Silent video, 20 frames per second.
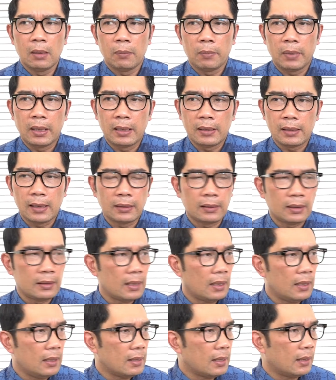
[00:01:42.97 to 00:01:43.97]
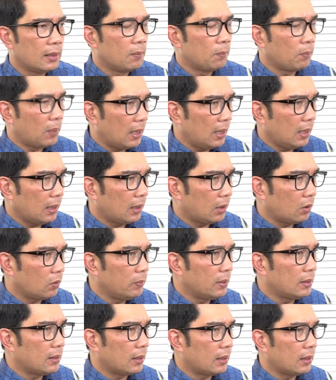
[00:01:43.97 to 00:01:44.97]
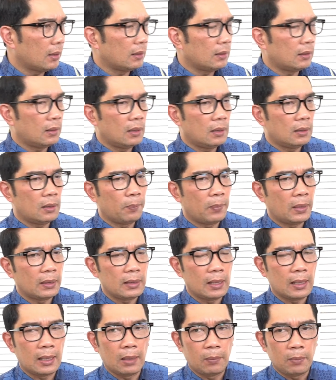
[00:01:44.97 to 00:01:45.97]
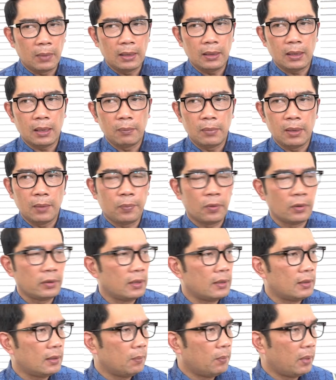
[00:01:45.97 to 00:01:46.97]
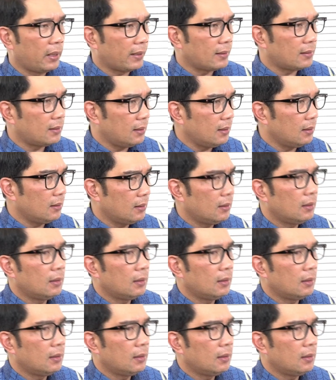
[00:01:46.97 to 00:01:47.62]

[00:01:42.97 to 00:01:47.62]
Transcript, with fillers: pada saat terjadinya gempa kalau bisa ke, ke tempat yang aman ambil posisi bracing